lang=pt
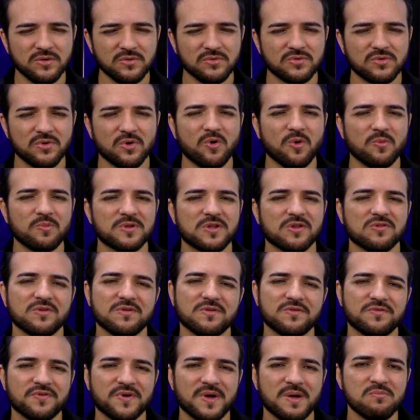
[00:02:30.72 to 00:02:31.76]
e o teu computador
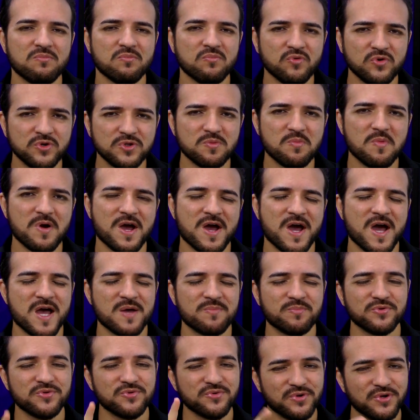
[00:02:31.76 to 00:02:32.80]
vai ficar muito mais
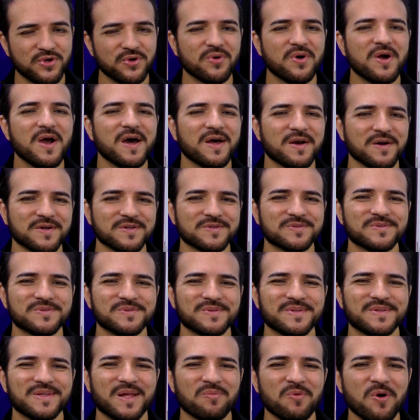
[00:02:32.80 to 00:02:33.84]
rápido, eu garanto
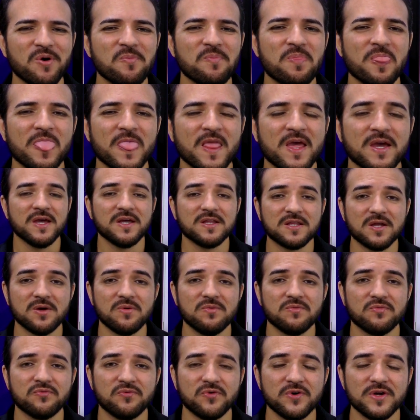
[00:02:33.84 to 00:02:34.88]
tá bom?
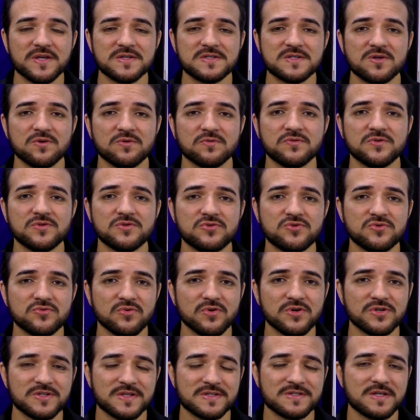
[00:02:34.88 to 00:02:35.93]
Então foi esse o vídeo de
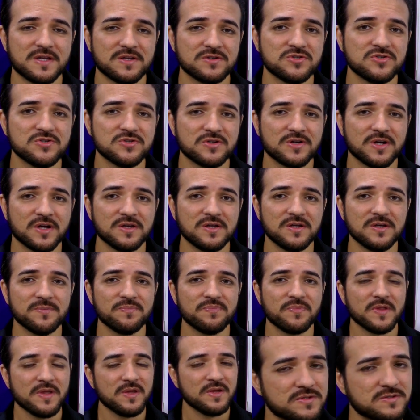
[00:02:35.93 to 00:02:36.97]
hoje, essa dica aí.
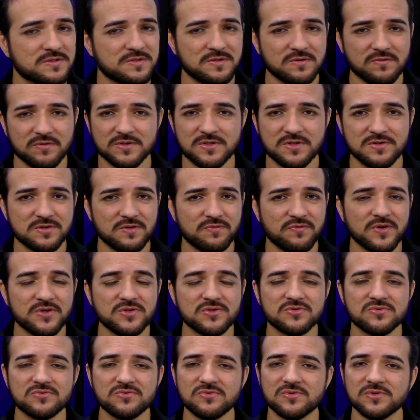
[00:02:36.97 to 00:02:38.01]
Se você já fez
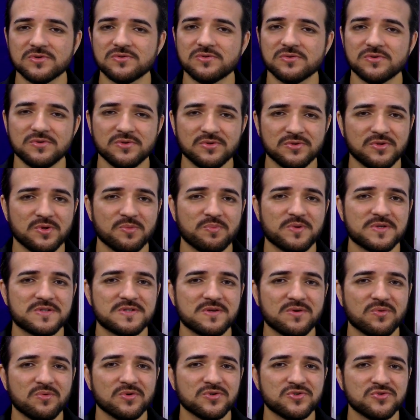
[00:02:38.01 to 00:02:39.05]
de tudo e o teu
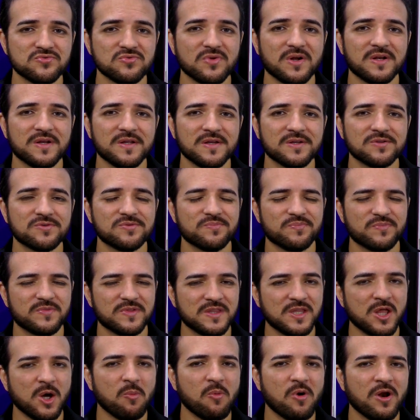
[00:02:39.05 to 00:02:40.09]
PC continua lento,
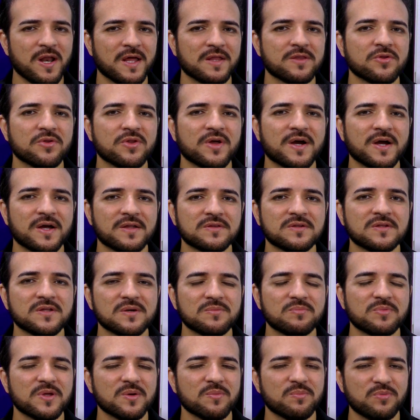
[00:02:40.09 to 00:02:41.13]
dá uma olhada no HD,
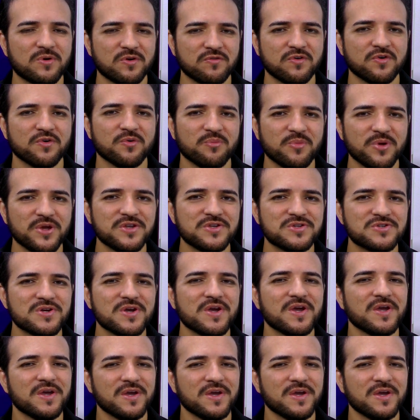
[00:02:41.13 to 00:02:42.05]
porque provavelmente